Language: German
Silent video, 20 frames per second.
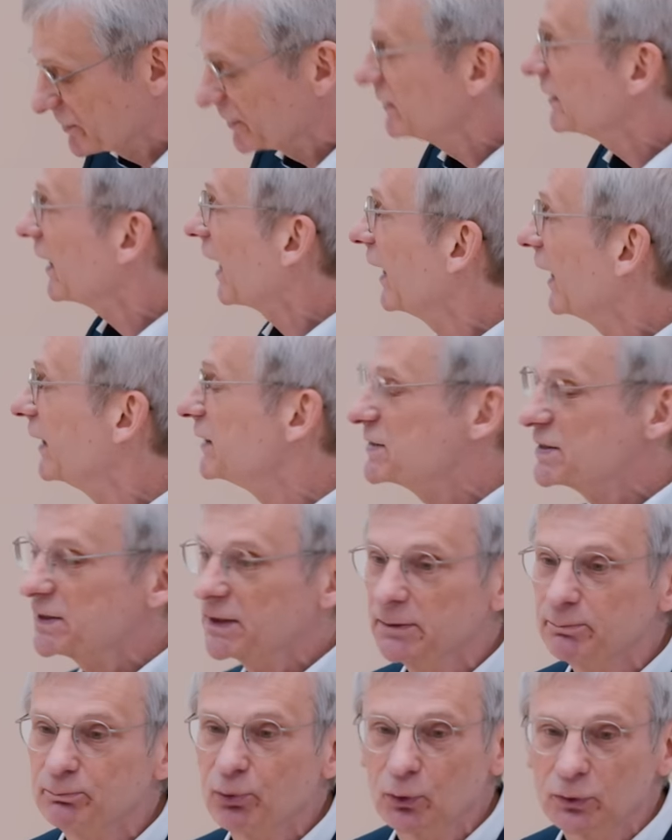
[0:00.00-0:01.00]
sind die
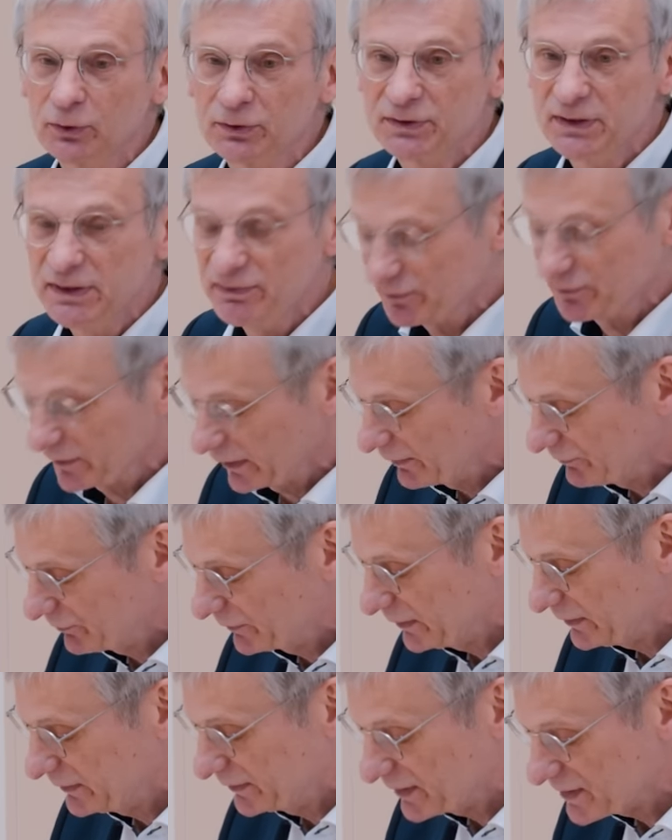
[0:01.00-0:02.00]
einzigen
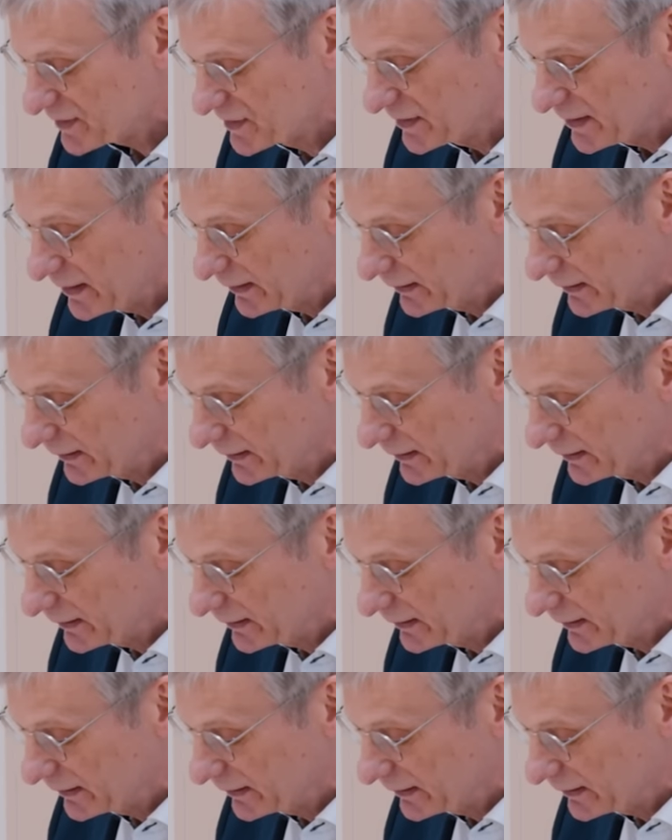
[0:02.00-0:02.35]
Produktivkräfte, die Sie